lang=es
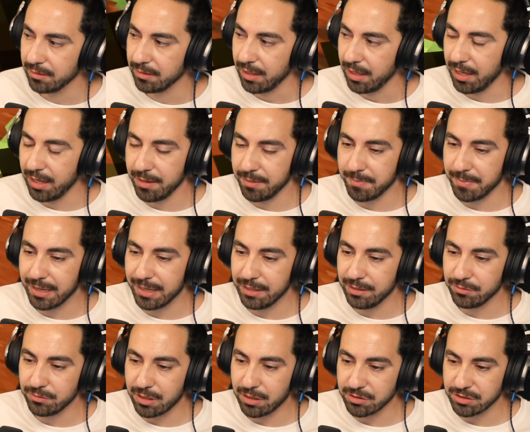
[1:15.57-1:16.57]
Eh,
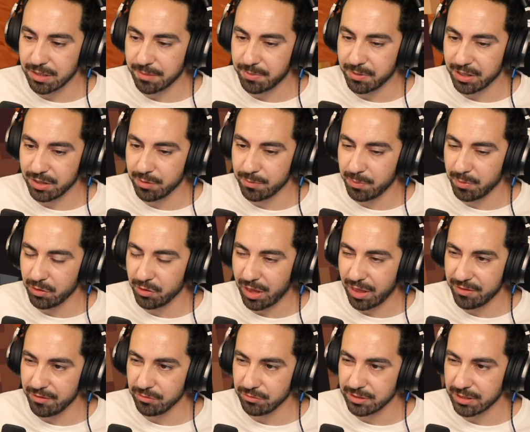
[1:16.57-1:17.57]
maldito una cosa, ¿por qué no puedo
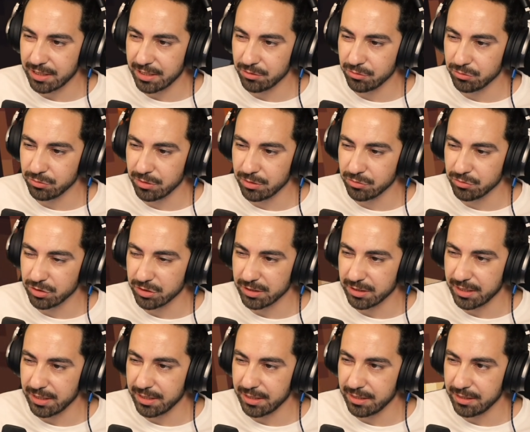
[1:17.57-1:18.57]
hacer usar
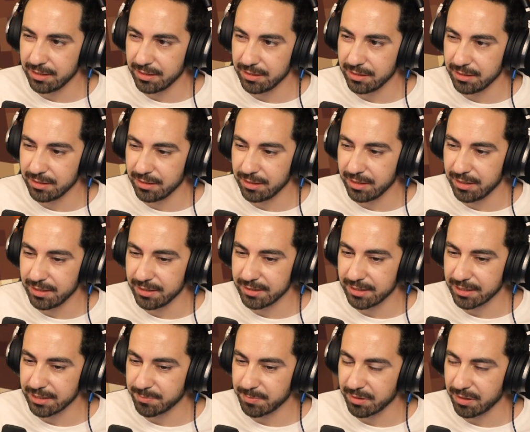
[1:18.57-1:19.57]
el, el,
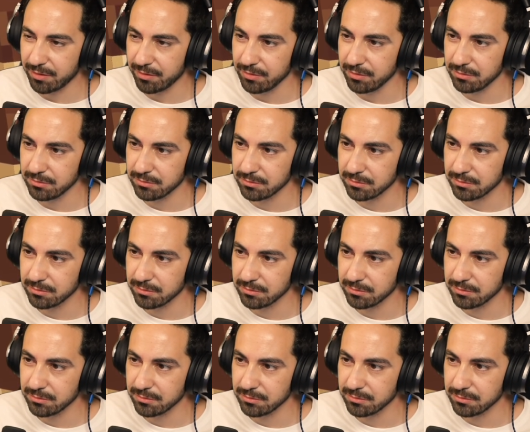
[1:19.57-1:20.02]
transportación?